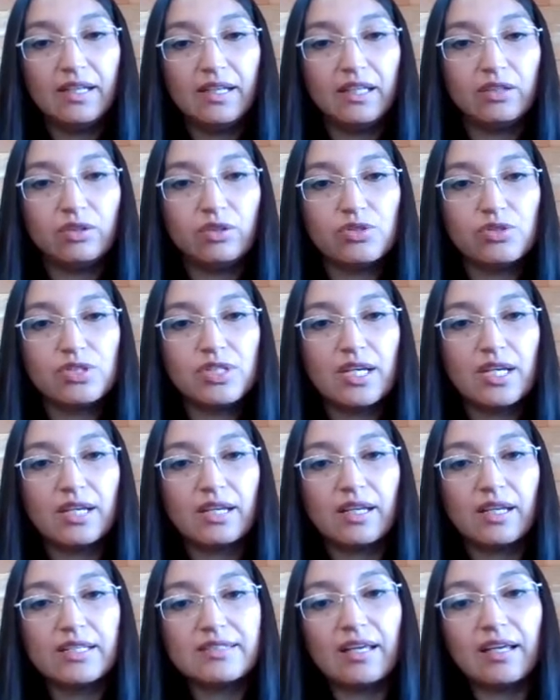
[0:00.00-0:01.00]
entonces
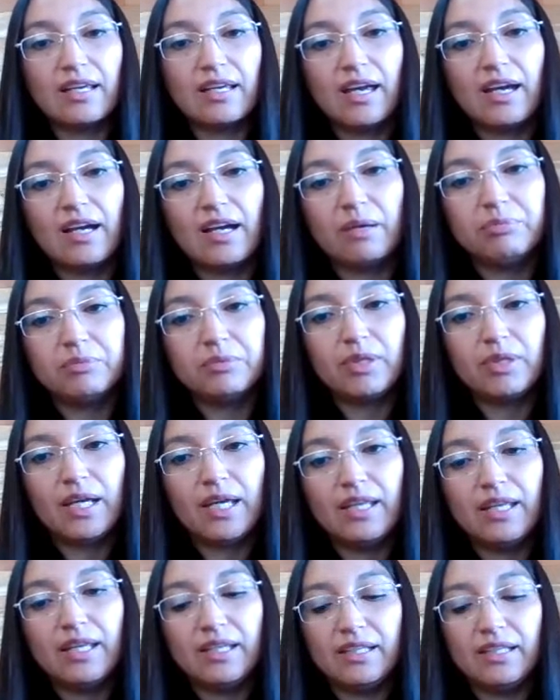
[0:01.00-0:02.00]
esas quedan
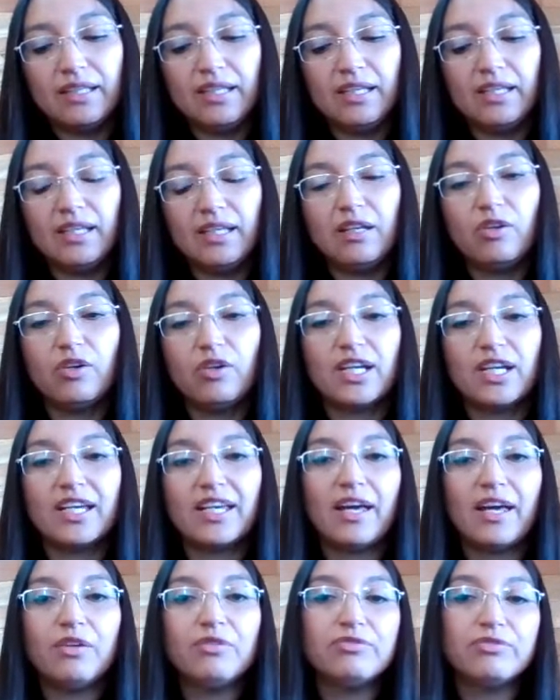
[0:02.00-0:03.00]
capturadas y los que
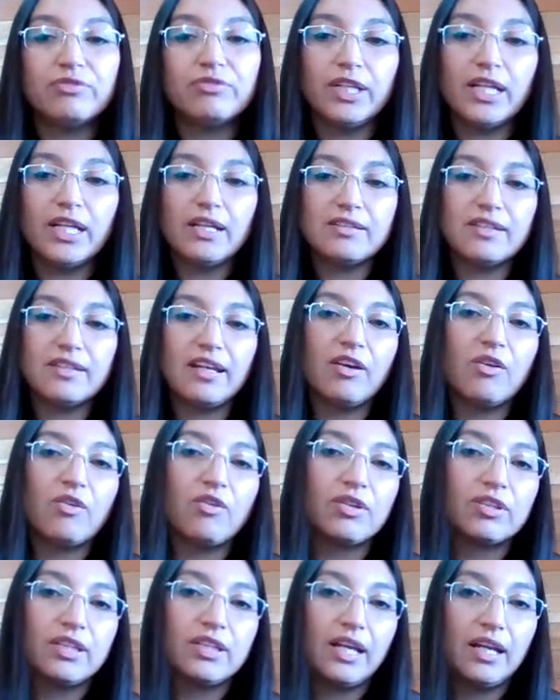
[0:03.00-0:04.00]
quedaron fuera se les
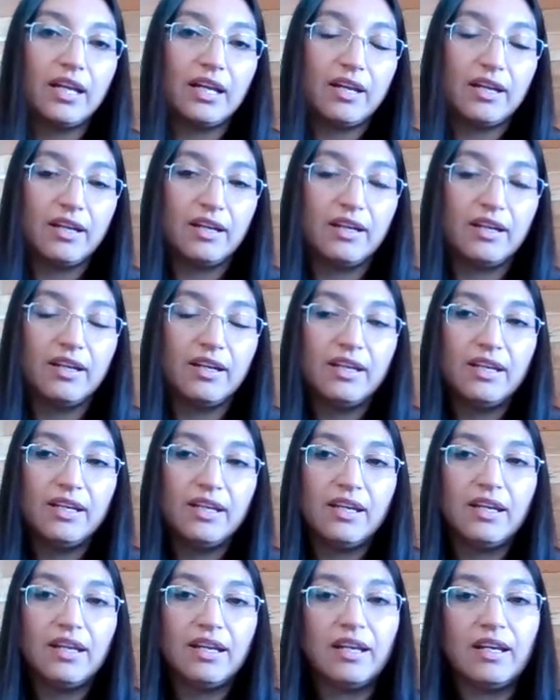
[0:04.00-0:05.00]
corta la,
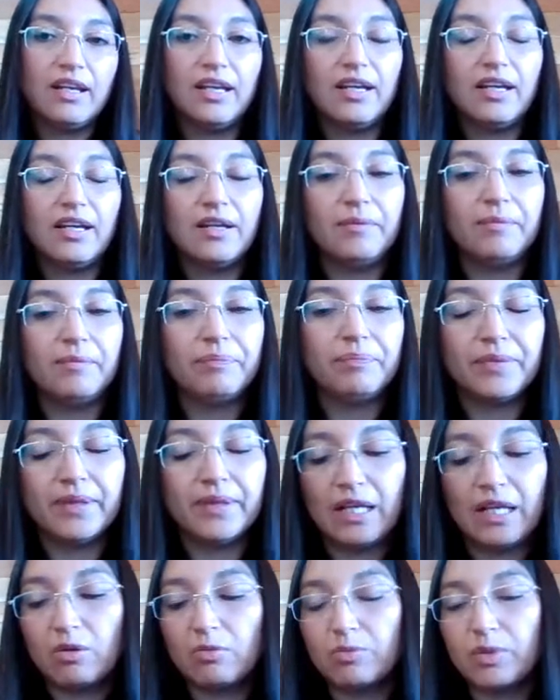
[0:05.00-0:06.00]

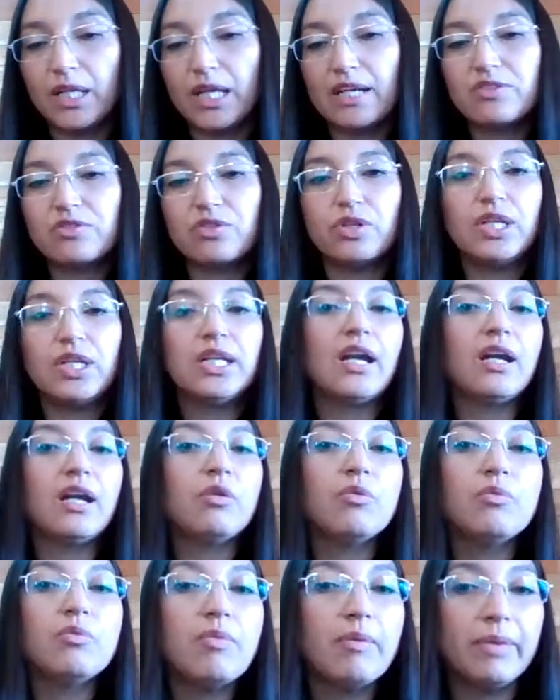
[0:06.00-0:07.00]
comunicación en
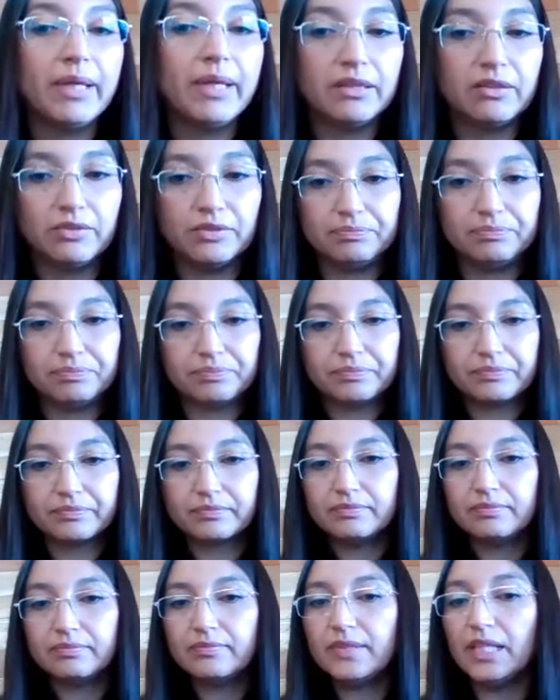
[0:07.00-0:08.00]
algún momento.
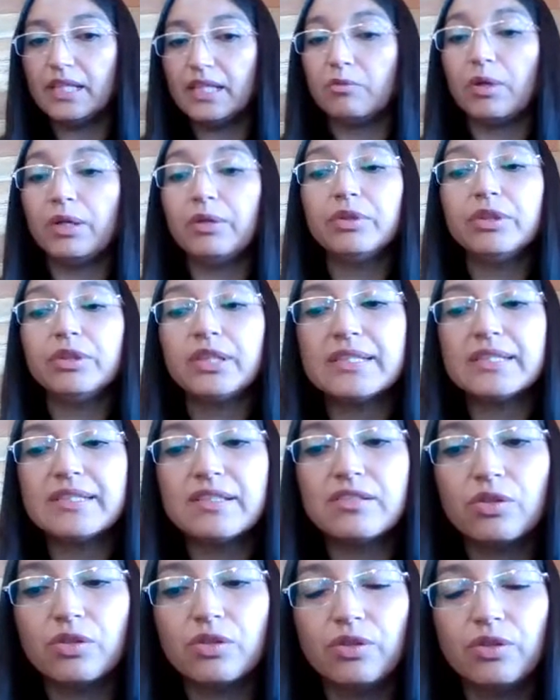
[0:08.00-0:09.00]
Igual nuestra
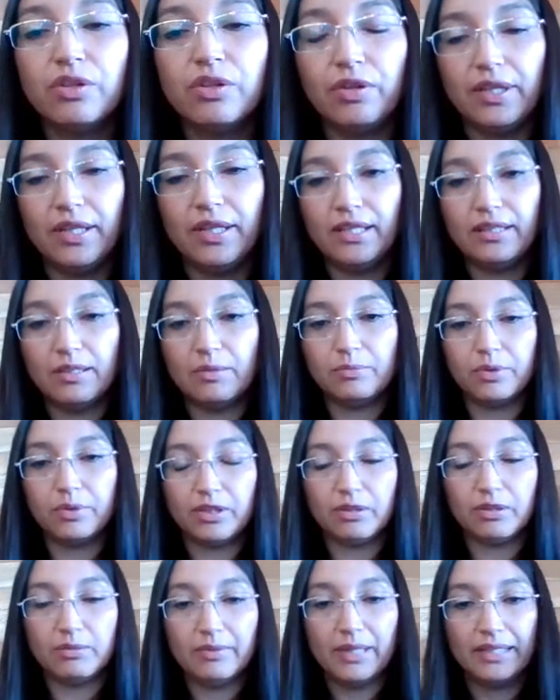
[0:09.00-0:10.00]
sesión de hoy día está un
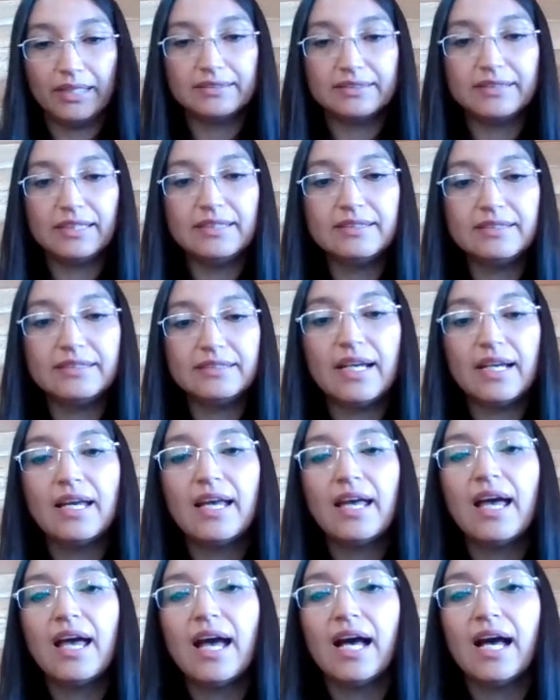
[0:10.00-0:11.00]
poquito más extensa,
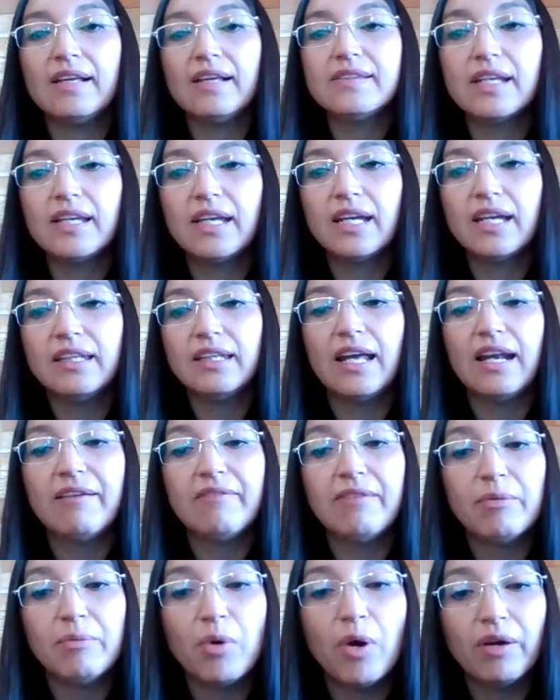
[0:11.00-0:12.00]
así que ya la
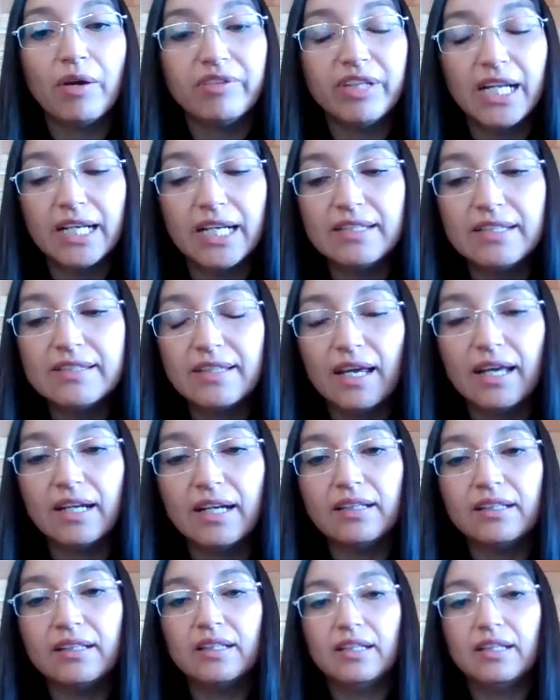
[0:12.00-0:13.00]
vamos a finalizar.